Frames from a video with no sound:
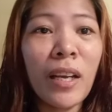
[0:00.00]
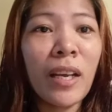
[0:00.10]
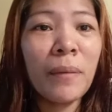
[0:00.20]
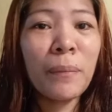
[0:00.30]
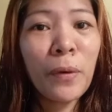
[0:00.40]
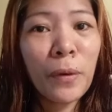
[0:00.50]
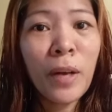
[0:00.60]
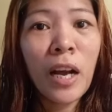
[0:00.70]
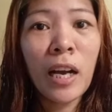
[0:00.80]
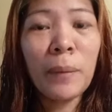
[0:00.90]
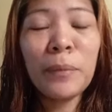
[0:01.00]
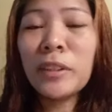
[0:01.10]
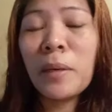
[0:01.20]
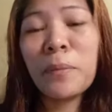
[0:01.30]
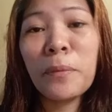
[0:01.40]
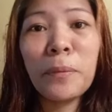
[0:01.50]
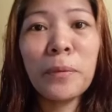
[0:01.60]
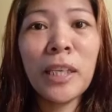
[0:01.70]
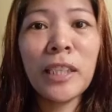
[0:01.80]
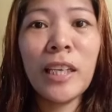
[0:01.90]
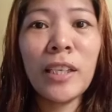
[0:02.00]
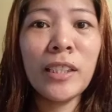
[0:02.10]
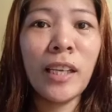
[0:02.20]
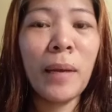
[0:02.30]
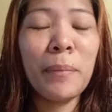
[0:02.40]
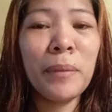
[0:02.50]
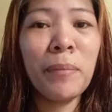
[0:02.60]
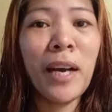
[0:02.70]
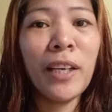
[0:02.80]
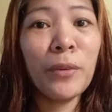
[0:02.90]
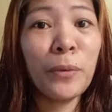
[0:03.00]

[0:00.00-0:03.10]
Ayan po, uh, ah, punta po muna tayo sa kapitbahay.